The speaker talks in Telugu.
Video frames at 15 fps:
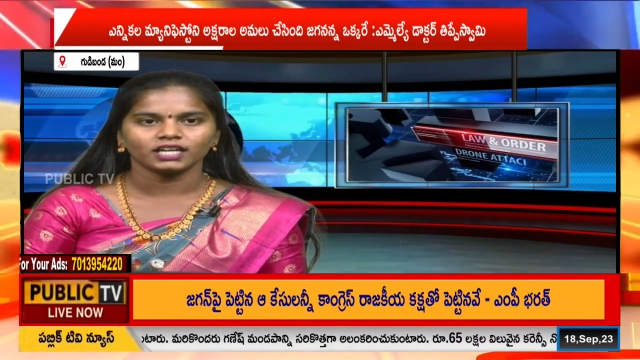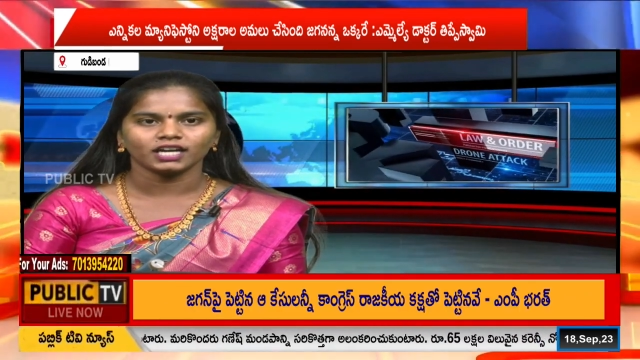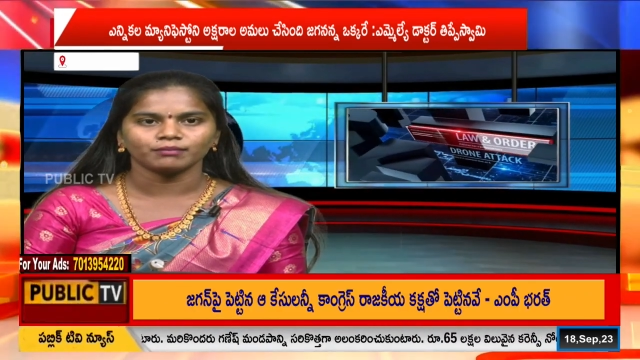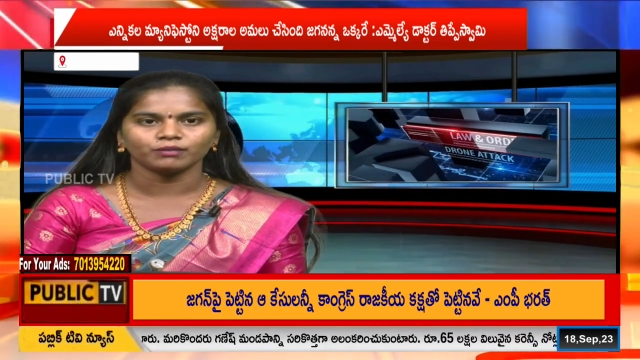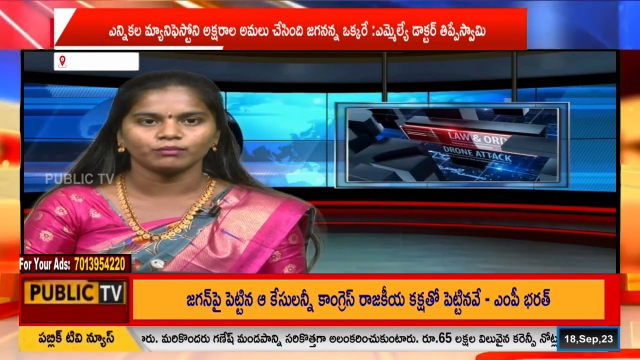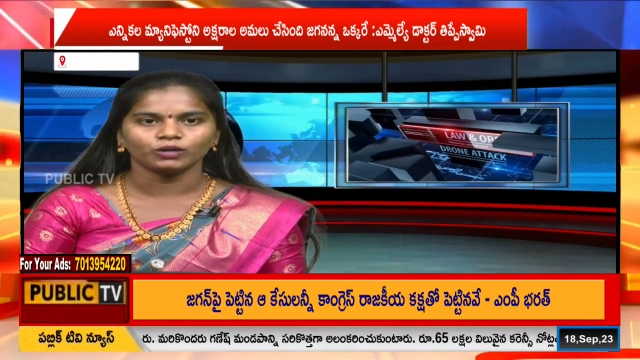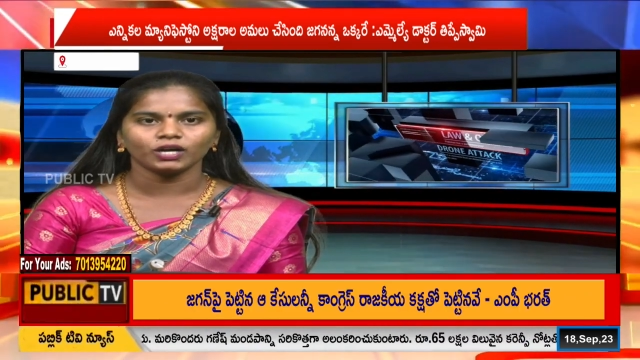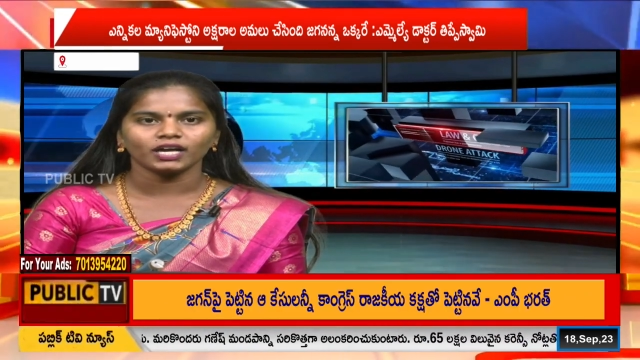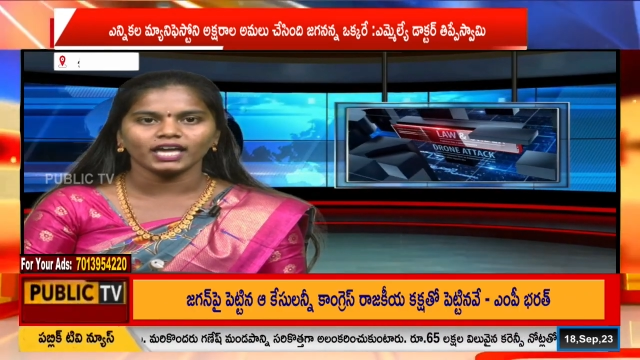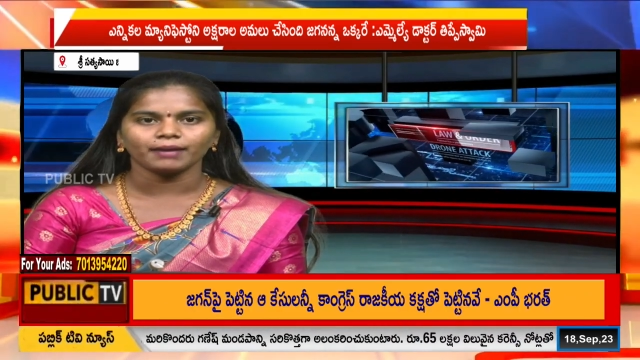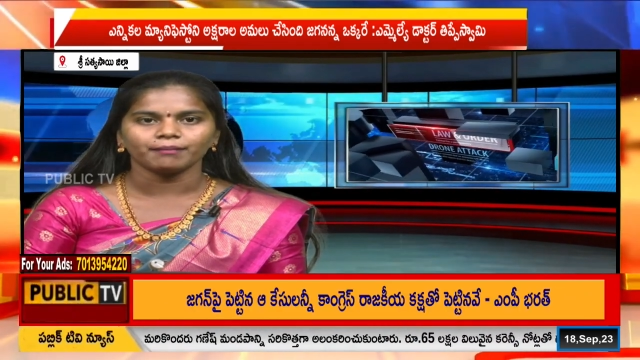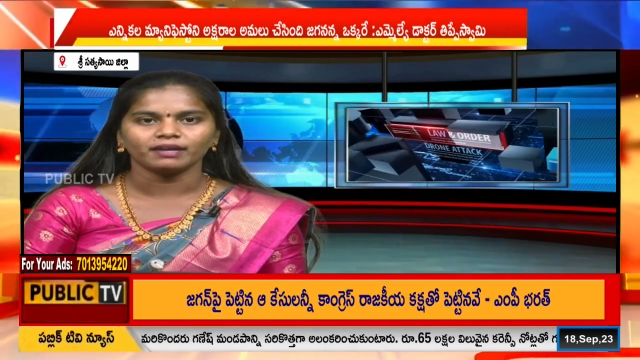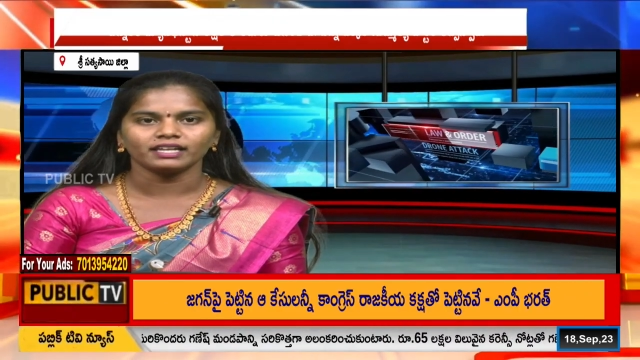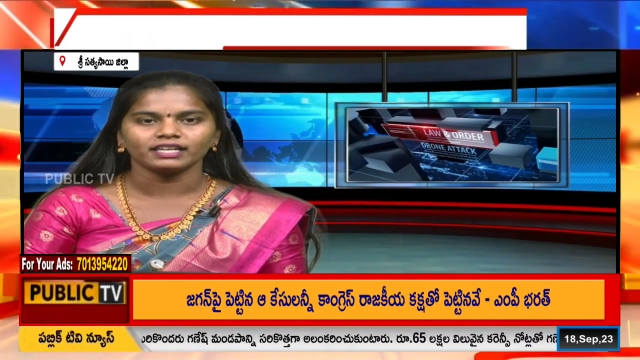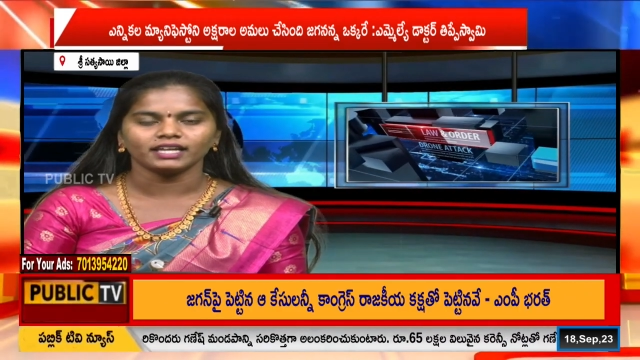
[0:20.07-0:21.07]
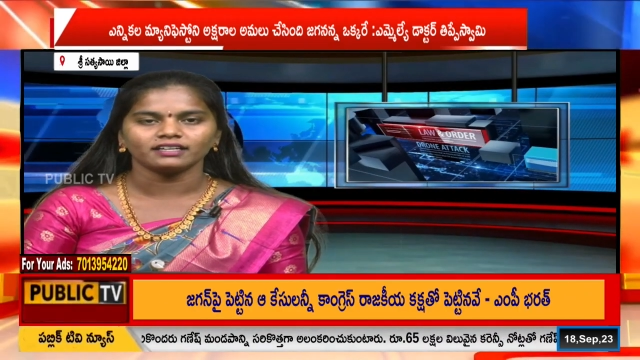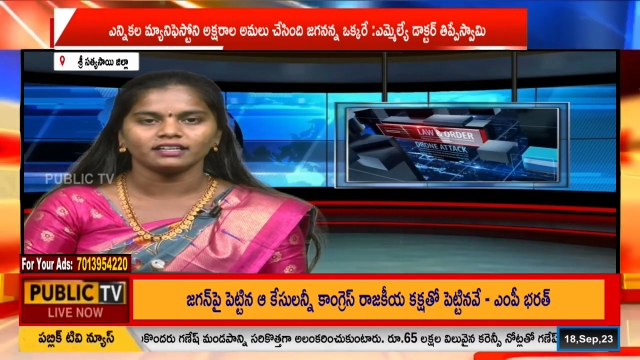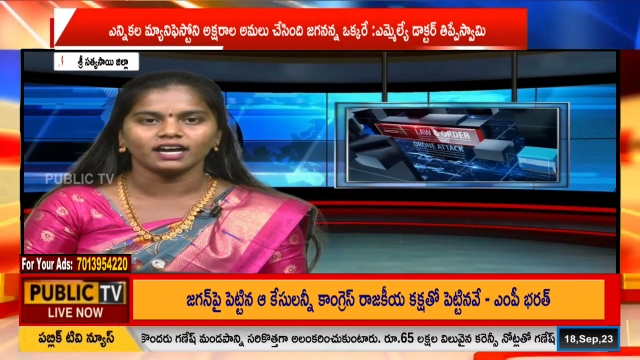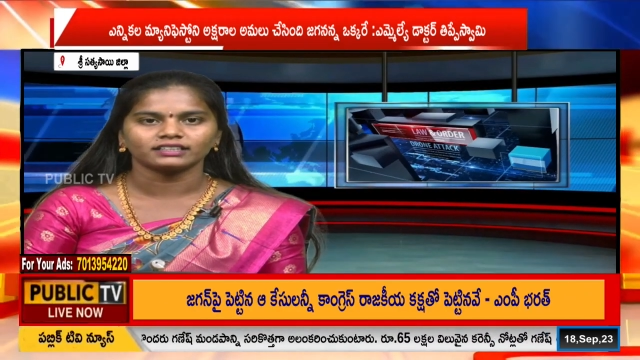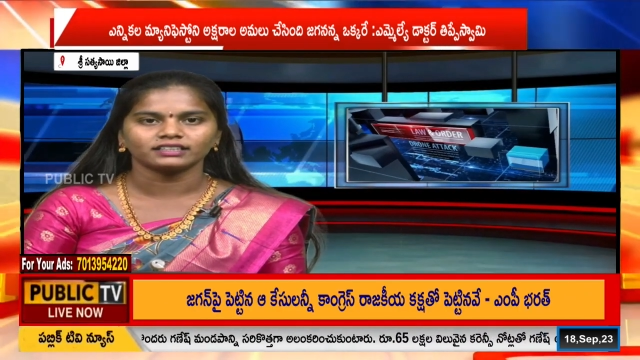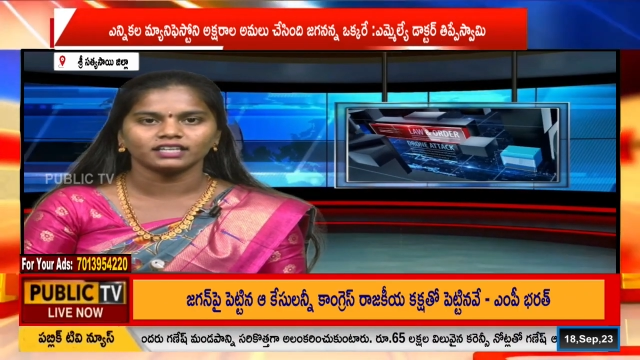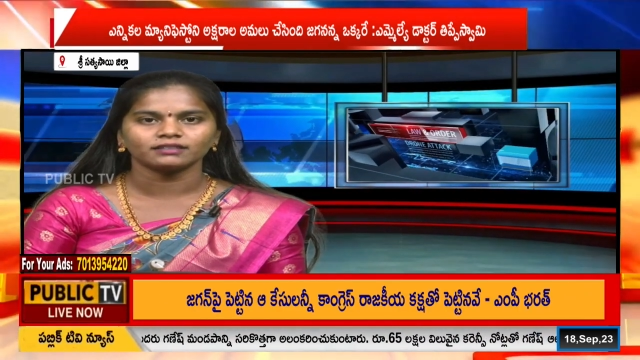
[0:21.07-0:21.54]
గ్రామంలో ఎమ్మెల్యే
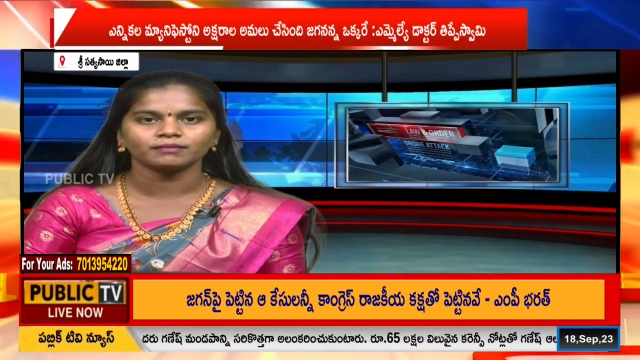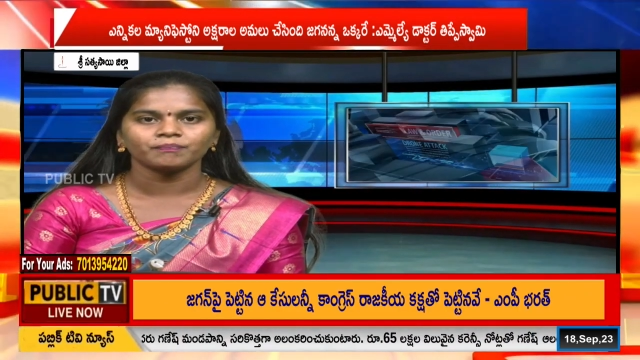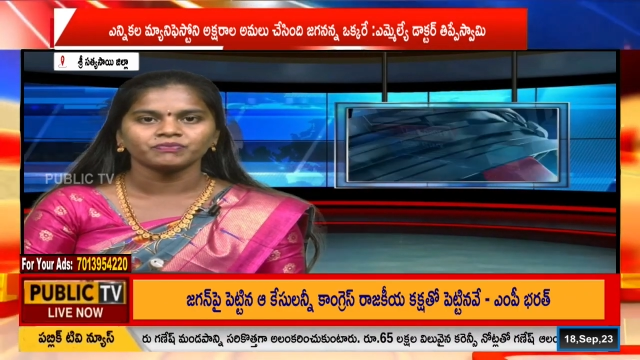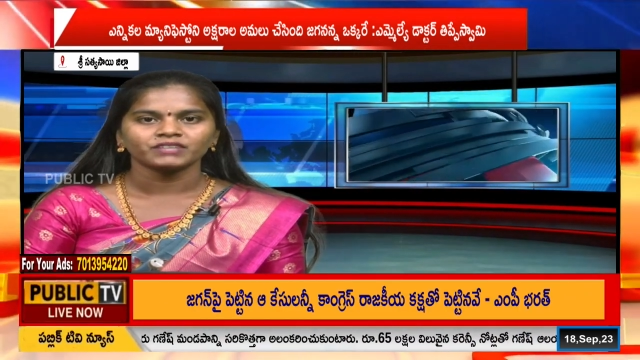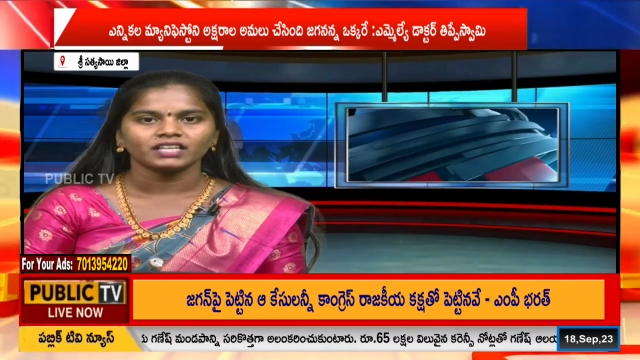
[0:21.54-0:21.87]
డాక్టర్